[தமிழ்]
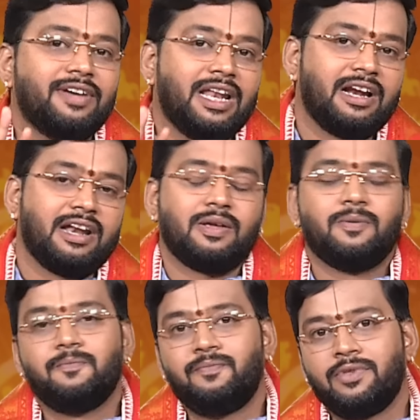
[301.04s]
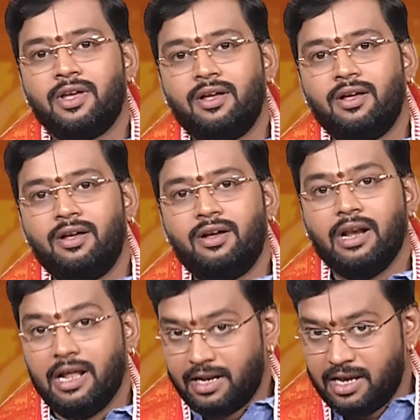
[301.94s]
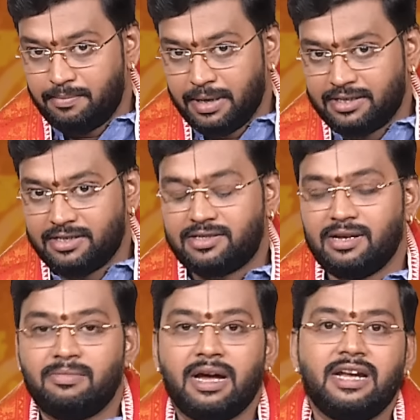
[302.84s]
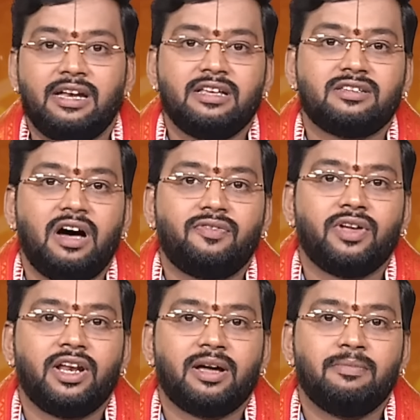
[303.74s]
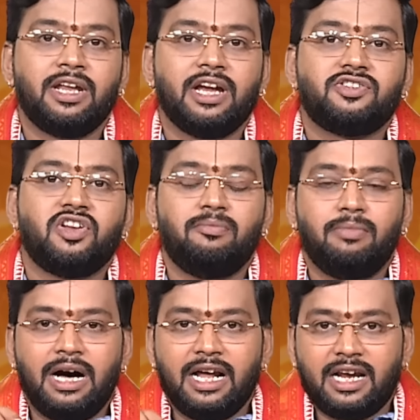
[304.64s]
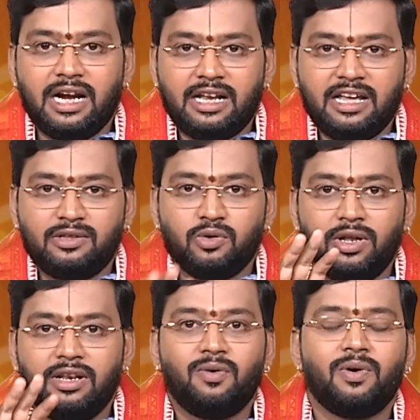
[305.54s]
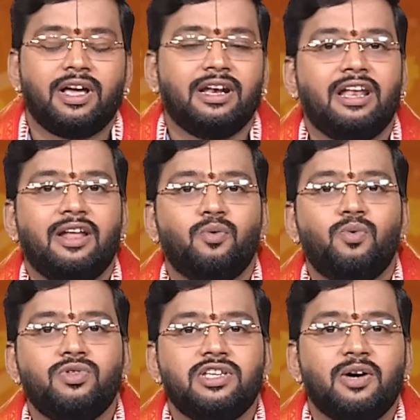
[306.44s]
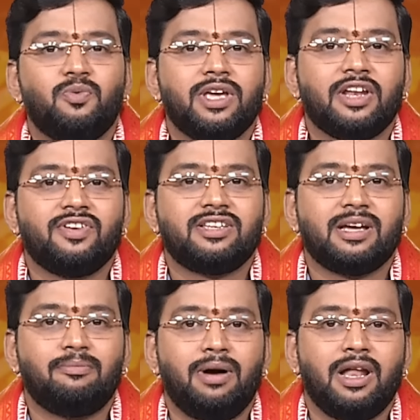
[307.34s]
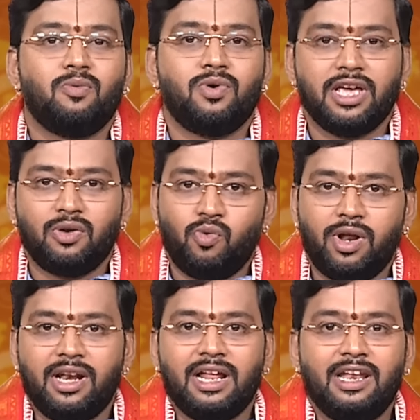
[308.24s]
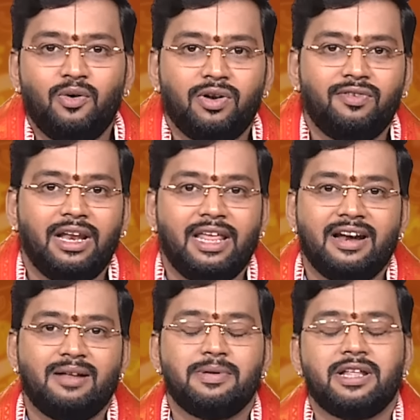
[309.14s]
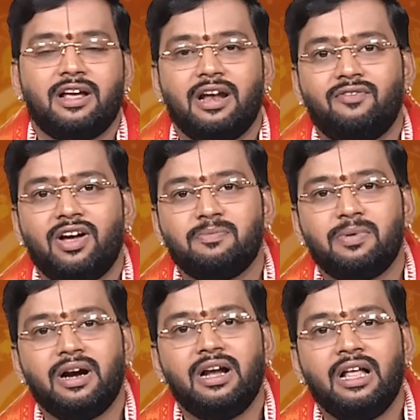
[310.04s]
வேலை கிடைக்கும் நிறைய பேர் சிஸ்டம் ஐடி சாஃப்ட்வேர் கம்யூனிகேஷன் மார்க்கெட்டிங் தொழிலில் உங்களுக்கு நல்ல ஊதிய உயர்வு சம்பள உயர்வுடன் நல்ல ஒரு வேலை கிடைப்பதற்கான வாய்ப்புகள்